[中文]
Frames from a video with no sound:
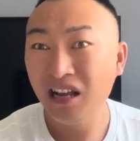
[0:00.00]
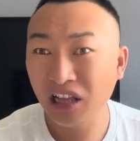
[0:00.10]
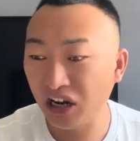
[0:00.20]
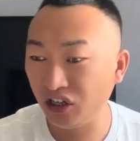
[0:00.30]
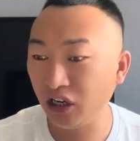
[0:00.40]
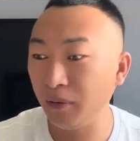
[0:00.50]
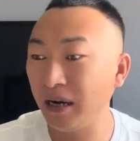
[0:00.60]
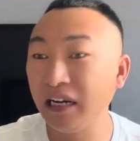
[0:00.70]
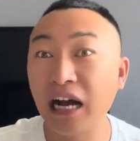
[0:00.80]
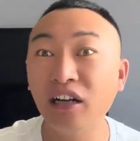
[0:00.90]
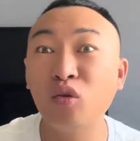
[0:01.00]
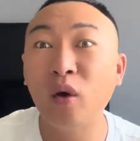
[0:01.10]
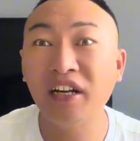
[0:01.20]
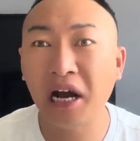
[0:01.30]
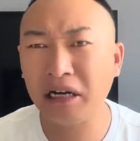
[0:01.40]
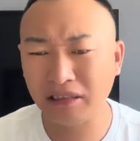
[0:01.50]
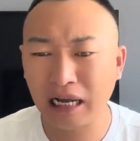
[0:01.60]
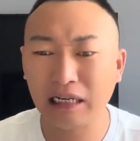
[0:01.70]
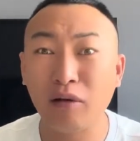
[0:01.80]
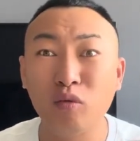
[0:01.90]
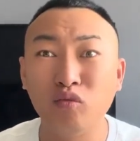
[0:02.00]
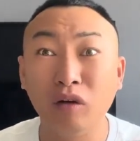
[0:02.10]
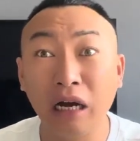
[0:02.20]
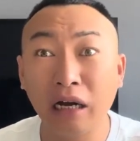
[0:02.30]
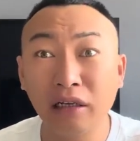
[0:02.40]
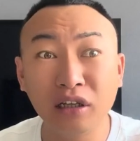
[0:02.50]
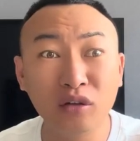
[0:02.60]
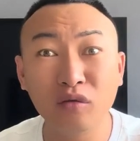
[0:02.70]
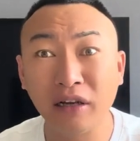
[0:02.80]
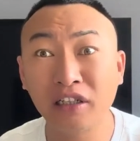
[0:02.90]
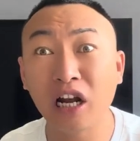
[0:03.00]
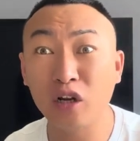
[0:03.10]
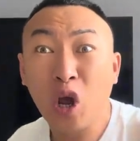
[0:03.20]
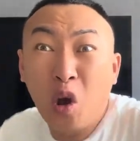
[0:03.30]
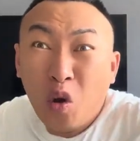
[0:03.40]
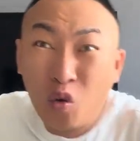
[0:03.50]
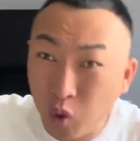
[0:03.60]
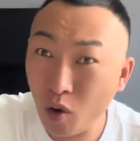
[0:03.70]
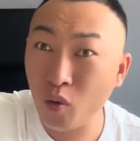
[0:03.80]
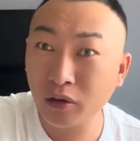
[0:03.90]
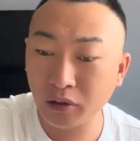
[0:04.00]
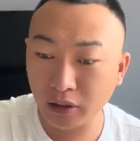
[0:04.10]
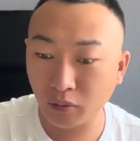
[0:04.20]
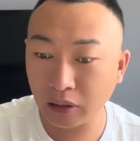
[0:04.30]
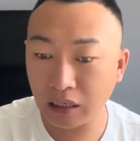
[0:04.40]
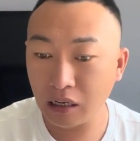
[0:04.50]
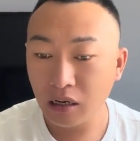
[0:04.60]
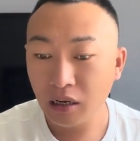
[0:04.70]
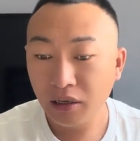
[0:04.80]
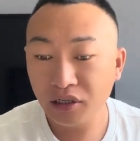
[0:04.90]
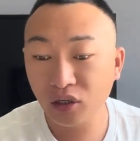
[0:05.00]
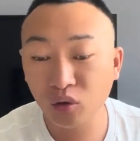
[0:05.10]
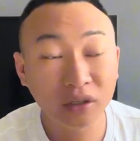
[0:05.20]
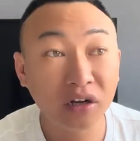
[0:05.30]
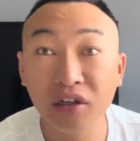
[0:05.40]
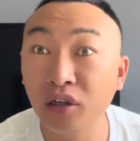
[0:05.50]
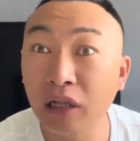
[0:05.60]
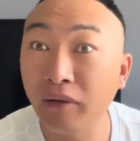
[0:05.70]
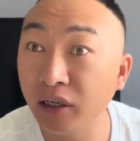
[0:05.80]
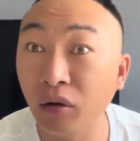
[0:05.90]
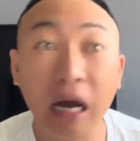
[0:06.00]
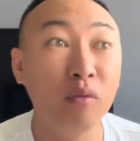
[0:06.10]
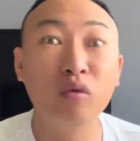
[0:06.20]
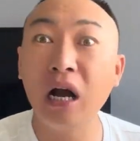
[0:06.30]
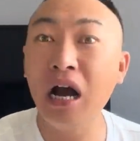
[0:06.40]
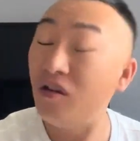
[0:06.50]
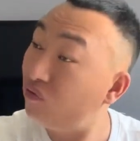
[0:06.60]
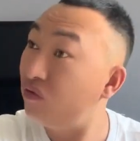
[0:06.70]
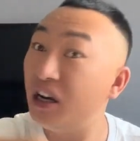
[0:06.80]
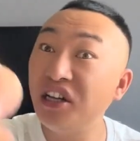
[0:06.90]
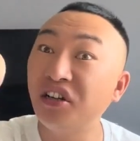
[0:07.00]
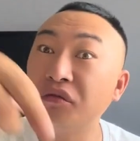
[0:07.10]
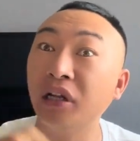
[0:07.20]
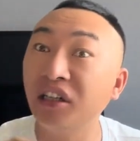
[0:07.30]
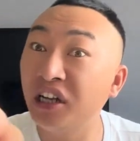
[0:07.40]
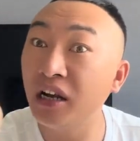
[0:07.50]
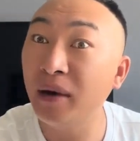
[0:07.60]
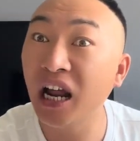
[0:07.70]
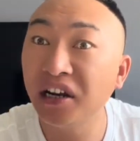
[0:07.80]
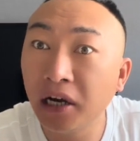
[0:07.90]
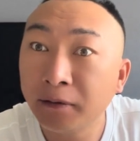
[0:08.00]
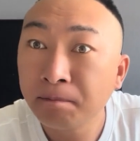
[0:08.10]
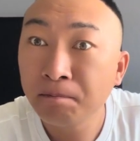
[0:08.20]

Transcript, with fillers: 当时这边拿着拐杖，那家伙五哥和丁俊伟上去哐哐就给搂上了。你说当时乔大伟一瞅，哎，五哥，五哥一媳妇子上一把啦的，